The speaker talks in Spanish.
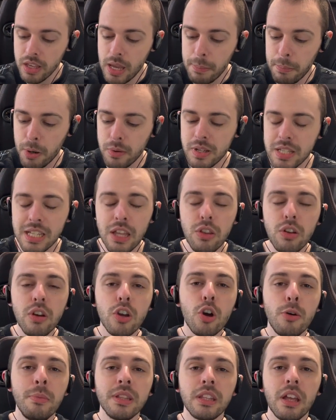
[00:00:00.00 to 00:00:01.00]
he aprovechado,
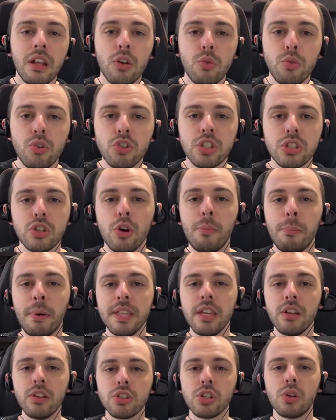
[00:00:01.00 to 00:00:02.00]
he comentado a algunos
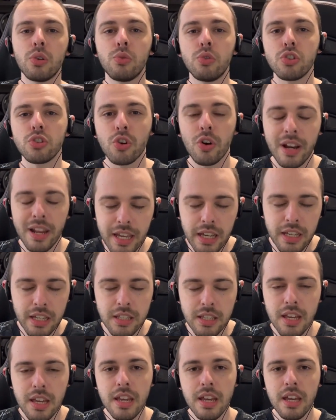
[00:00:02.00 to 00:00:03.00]
compañeros, a algunos
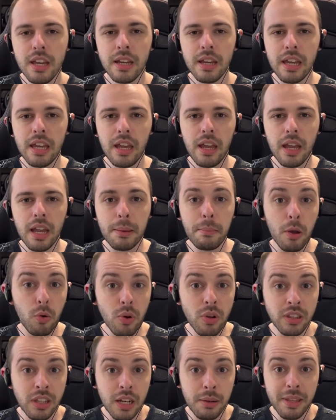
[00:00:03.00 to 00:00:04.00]
colegis eh, que me
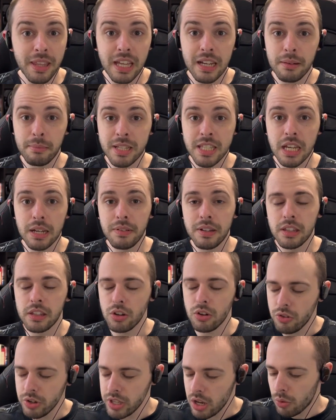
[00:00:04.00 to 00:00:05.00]
cuenten y me digan
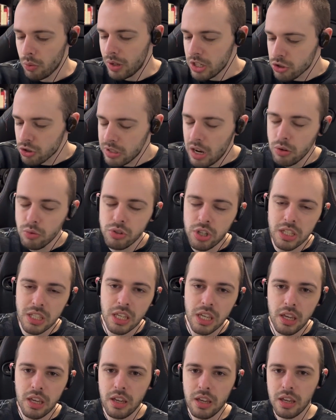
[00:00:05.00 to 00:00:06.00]
básicamente, oye, ¿cuáles son las luchas
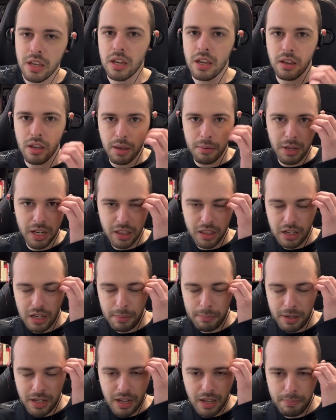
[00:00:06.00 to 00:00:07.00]
que, merecen
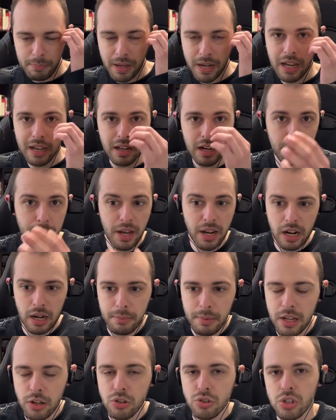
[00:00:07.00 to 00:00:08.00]
la pena para grabar
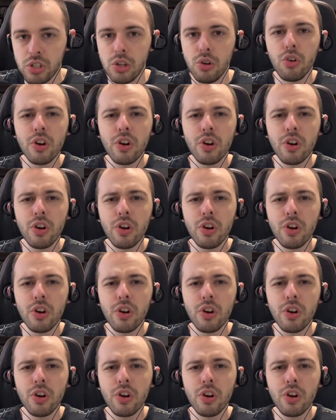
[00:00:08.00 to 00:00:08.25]
al menos?